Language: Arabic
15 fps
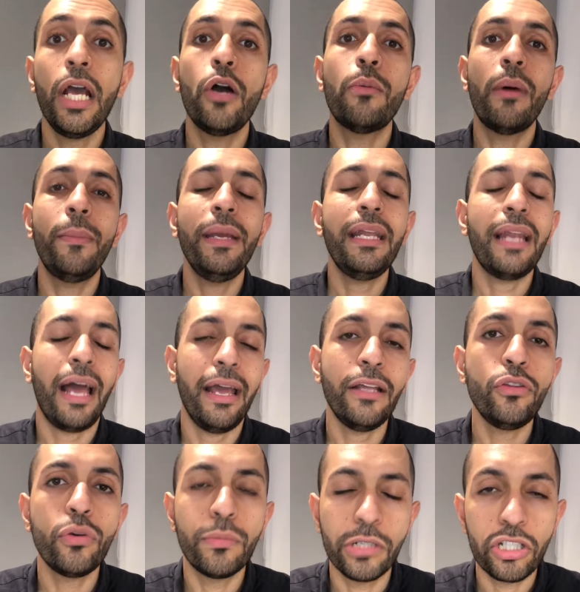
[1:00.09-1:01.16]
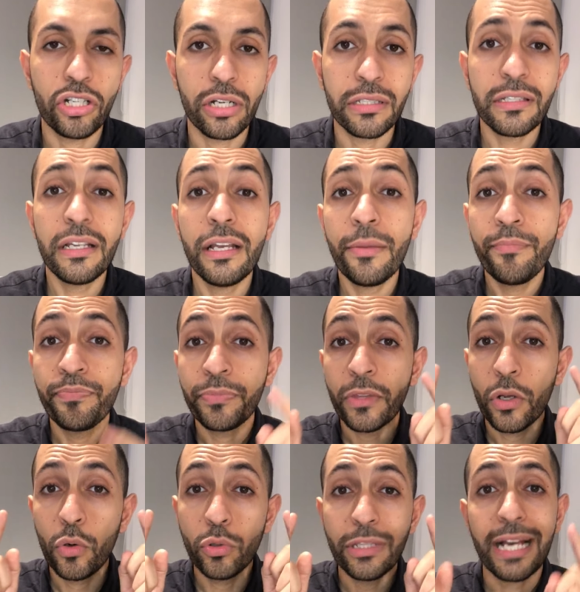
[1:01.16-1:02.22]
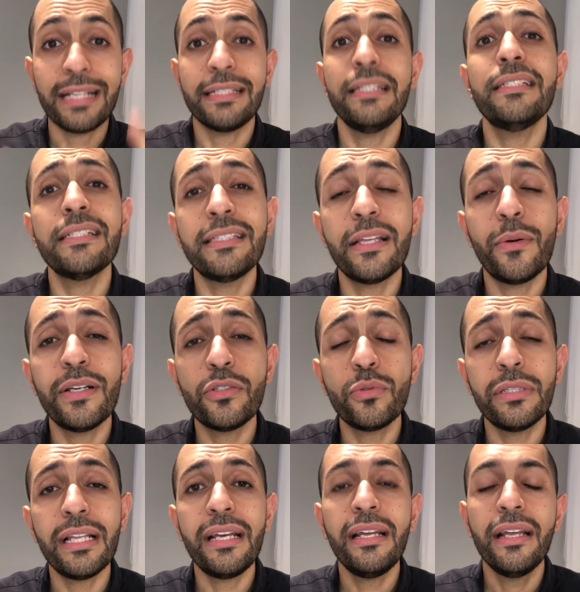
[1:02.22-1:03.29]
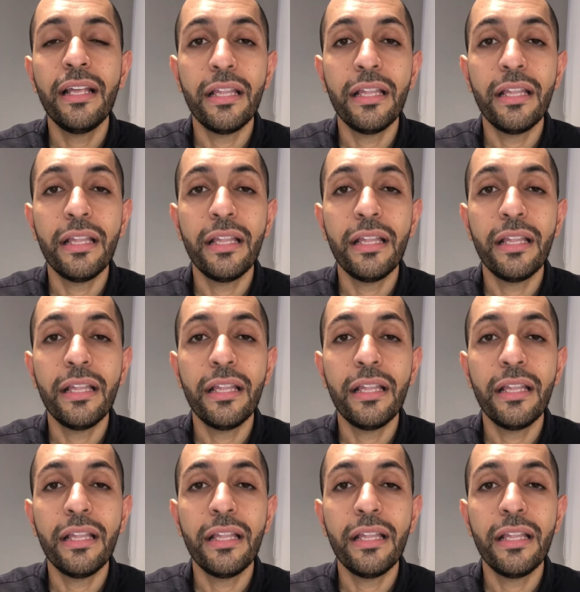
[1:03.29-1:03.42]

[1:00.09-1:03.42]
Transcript: وما بين حياتهم الشخصيه وتعزيز التوازن ده